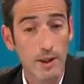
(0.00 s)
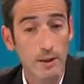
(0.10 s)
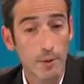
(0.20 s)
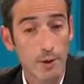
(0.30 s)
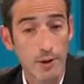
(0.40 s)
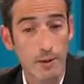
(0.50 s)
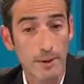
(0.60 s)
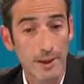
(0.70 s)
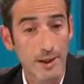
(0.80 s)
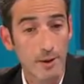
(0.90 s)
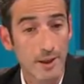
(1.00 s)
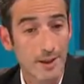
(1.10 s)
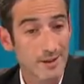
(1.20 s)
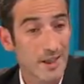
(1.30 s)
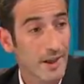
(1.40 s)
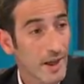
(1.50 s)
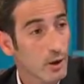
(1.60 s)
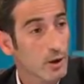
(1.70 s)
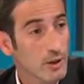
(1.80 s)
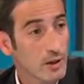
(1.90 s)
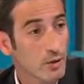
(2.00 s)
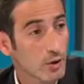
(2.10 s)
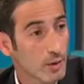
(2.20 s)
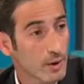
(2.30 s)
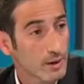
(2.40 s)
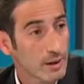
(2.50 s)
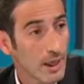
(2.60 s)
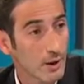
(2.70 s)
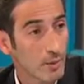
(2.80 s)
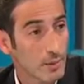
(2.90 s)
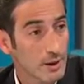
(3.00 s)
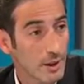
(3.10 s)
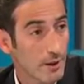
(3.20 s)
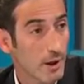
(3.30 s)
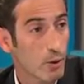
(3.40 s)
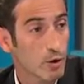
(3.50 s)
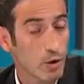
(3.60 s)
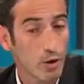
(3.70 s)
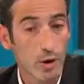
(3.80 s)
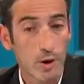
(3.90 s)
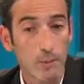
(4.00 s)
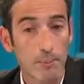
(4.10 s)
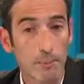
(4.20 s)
y por otra parte había cerrado el centro universitario en Villa Devoto